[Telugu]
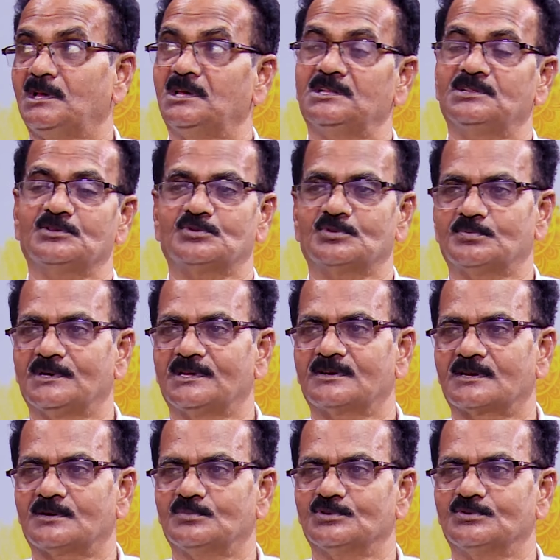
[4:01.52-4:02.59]
పెద్ద తుఫాన్
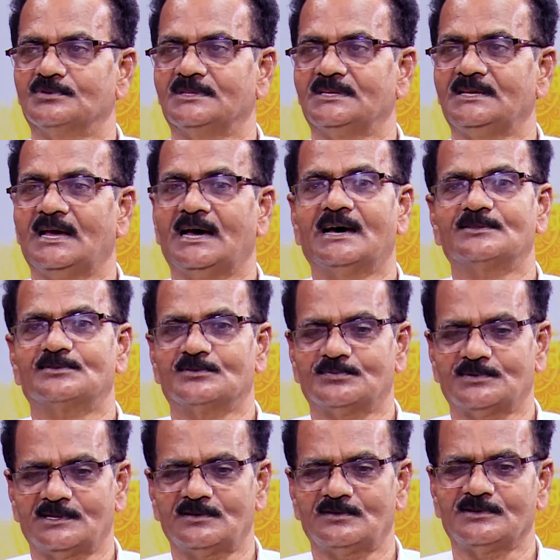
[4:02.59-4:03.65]
రాబోతుంది ఆ
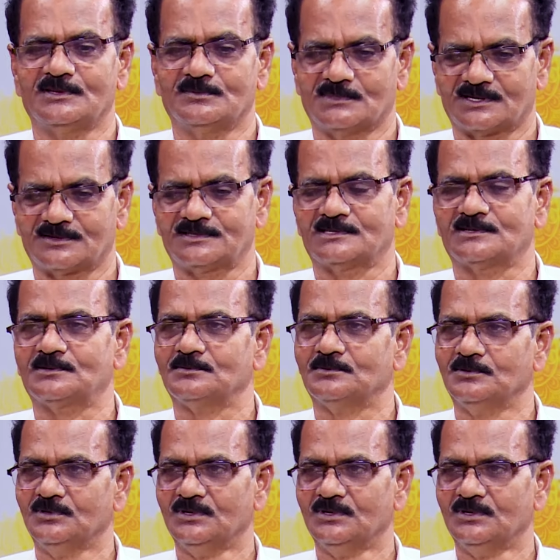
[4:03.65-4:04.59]
తుఫాన్ లో ఈ మరిసెట్టు